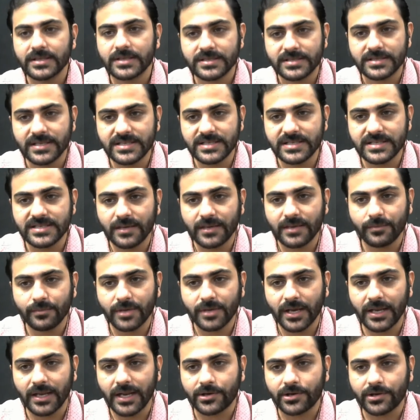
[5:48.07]
सीजियम का
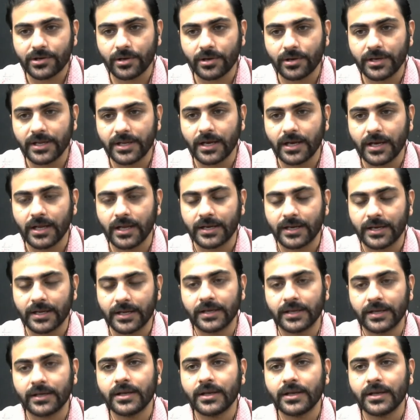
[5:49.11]
इलेक्ट्रॉन निकालना